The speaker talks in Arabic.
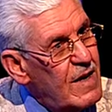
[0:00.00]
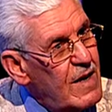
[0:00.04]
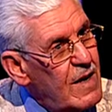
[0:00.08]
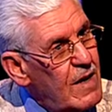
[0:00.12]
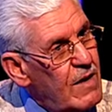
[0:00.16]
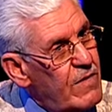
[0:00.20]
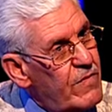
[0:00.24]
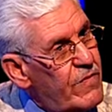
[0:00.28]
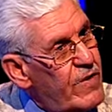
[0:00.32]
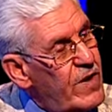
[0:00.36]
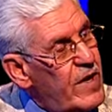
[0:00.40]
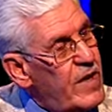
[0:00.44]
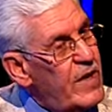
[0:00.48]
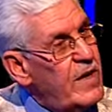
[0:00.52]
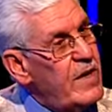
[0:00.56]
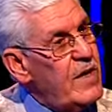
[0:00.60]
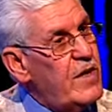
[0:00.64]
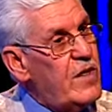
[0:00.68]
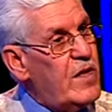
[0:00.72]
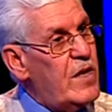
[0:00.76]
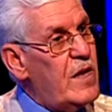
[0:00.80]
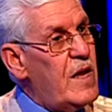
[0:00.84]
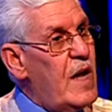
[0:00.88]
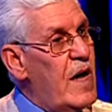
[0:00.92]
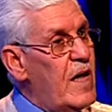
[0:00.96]

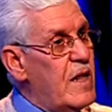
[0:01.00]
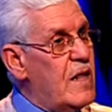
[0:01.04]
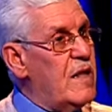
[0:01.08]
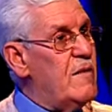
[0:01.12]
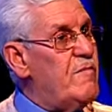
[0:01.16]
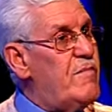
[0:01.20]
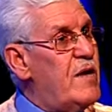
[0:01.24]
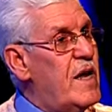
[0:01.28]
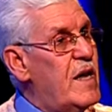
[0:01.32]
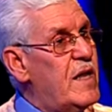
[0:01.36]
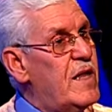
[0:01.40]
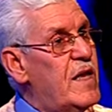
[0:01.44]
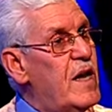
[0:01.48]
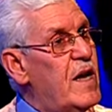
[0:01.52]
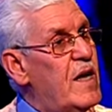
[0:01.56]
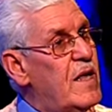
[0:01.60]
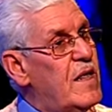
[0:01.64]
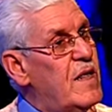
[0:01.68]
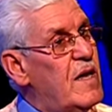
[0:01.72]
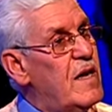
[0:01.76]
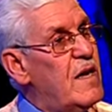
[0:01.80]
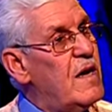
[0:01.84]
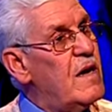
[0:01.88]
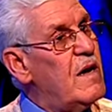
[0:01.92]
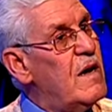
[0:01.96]
فاذا هذه البلاد
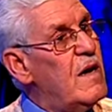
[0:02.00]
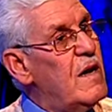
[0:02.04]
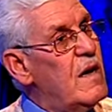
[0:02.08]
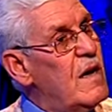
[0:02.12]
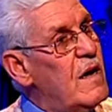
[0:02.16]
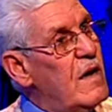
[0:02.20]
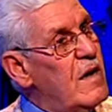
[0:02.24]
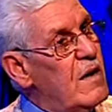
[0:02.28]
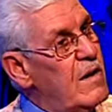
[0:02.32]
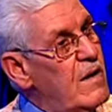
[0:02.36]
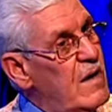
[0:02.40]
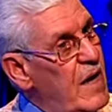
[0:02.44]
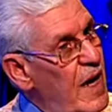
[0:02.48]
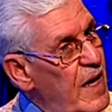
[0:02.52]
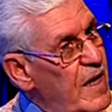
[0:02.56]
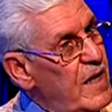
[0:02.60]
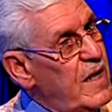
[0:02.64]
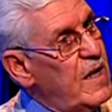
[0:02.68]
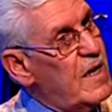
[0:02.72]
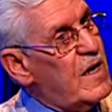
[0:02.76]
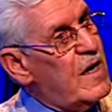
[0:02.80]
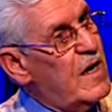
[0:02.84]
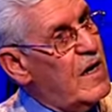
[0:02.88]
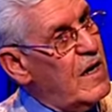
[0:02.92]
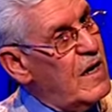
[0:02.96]
هذه
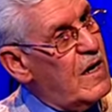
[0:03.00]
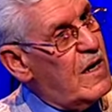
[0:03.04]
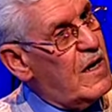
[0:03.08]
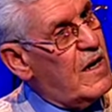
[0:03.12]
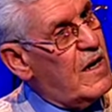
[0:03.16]
يعني كي